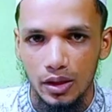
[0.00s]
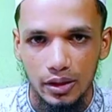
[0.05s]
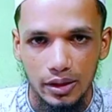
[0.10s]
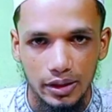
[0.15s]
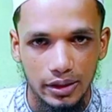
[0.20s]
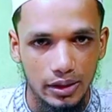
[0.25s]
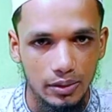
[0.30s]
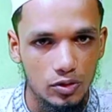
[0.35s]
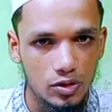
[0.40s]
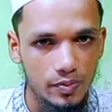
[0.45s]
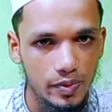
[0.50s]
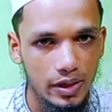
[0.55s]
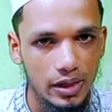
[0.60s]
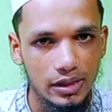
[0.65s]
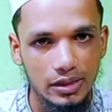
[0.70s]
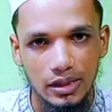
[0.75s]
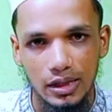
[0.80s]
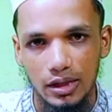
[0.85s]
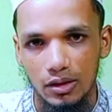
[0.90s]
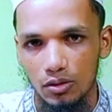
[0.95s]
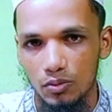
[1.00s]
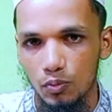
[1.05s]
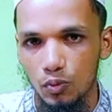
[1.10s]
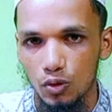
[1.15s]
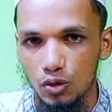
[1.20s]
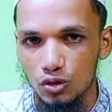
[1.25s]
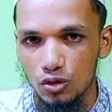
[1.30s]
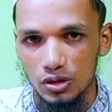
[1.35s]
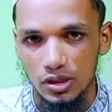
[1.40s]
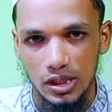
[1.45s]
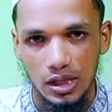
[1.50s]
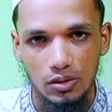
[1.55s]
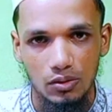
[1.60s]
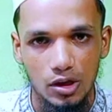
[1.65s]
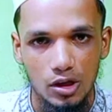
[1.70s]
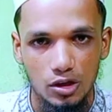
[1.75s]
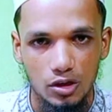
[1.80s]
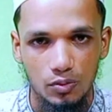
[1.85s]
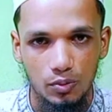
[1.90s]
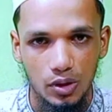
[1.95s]
এটা বুঝবেন না যে এখন পুরুষ হয়েছে
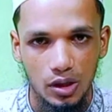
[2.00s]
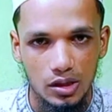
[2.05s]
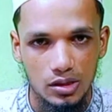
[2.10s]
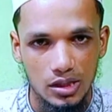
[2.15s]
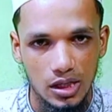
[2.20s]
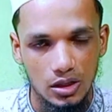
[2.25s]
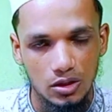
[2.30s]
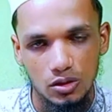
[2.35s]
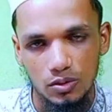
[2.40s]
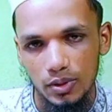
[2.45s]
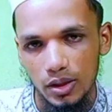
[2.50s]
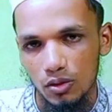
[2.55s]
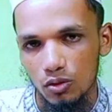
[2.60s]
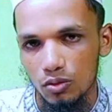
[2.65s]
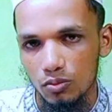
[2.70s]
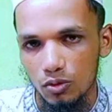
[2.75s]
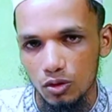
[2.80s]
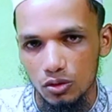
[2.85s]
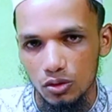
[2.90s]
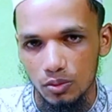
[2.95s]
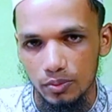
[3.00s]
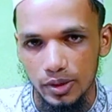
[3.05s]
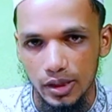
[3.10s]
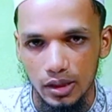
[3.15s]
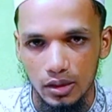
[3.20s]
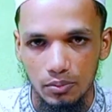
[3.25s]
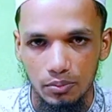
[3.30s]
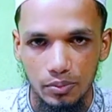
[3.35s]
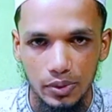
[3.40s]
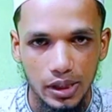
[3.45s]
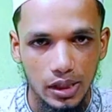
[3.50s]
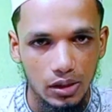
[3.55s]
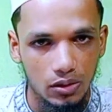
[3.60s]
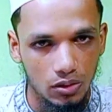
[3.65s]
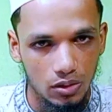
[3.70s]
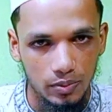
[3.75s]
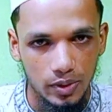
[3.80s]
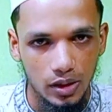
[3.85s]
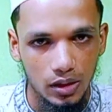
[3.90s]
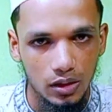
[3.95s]
কোরআন শরীফ বলে দিচ্ছে সবাই উন্মুক্ত বিয়ে বিয়ে
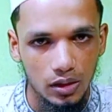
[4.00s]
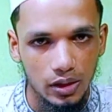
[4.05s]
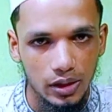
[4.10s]
করবেন